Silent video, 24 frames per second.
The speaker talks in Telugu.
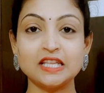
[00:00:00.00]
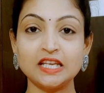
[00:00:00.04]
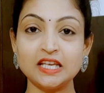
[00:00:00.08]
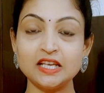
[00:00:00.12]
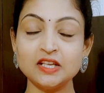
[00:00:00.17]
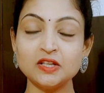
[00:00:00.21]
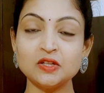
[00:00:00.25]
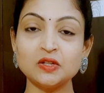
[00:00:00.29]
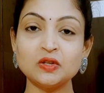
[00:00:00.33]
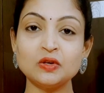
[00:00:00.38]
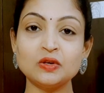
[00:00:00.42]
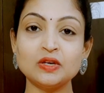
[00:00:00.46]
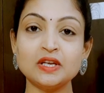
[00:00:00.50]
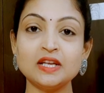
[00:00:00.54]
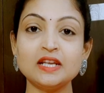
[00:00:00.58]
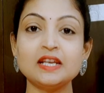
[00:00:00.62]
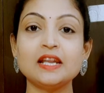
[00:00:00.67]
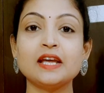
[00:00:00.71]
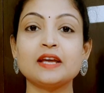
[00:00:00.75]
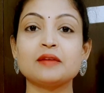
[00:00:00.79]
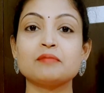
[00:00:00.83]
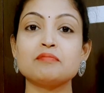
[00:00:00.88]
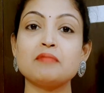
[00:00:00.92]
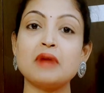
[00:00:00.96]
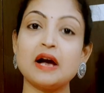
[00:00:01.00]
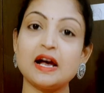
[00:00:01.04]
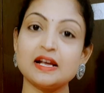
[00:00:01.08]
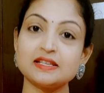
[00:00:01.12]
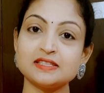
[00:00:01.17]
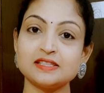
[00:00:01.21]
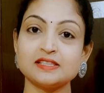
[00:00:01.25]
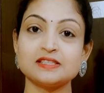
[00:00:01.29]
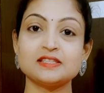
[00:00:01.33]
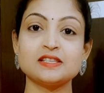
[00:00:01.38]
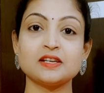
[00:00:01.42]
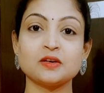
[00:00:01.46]
దీంట్లోనే లైక్ మా
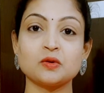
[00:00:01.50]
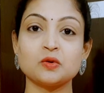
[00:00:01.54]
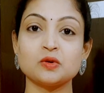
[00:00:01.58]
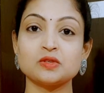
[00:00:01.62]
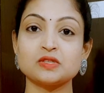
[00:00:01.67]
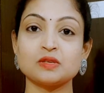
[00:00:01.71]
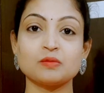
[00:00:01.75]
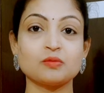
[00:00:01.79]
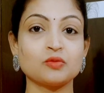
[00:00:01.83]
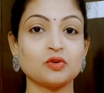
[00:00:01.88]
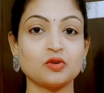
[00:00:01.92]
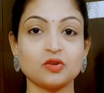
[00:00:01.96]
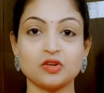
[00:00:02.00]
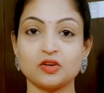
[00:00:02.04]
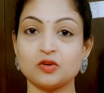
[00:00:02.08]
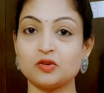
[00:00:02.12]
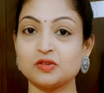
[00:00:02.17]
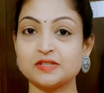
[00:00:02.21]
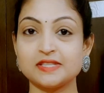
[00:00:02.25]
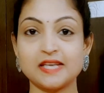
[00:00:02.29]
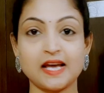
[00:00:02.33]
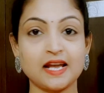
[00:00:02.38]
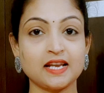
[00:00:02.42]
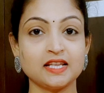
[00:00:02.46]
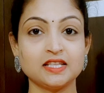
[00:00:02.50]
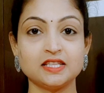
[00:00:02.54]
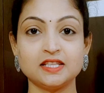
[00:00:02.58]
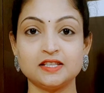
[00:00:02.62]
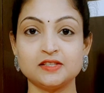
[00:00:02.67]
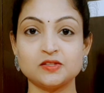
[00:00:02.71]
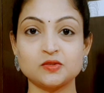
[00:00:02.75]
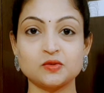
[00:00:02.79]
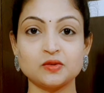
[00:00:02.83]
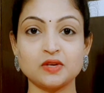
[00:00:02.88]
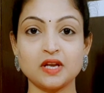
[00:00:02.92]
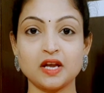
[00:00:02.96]
సిస్టర్ కోసం కూడా ఇంకో శారీ
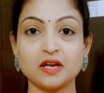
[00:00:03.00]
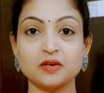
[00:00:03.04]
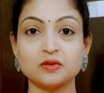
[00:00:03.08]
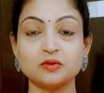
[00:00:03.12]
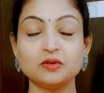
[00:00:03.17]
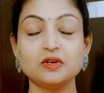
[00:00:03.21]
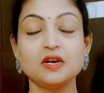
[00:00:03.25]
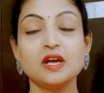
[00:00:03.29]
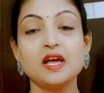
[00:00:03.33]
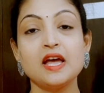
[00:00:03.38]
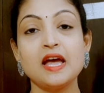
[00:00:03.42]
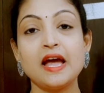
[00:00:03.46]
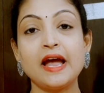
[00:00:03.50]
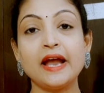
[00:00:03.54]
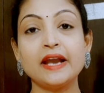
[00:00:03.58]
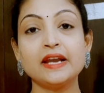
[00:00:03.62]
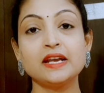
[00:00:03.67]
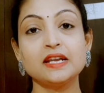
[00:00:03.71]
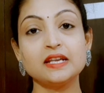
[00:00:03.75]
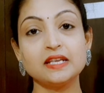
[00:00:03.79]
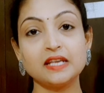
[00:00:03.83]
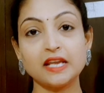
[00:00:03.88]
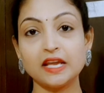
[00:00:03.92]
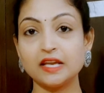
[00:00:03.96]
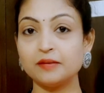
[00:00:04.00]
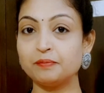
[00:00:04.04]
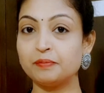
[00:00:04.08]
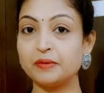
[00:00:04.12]
తీసుకున్నాను అండ్ నేను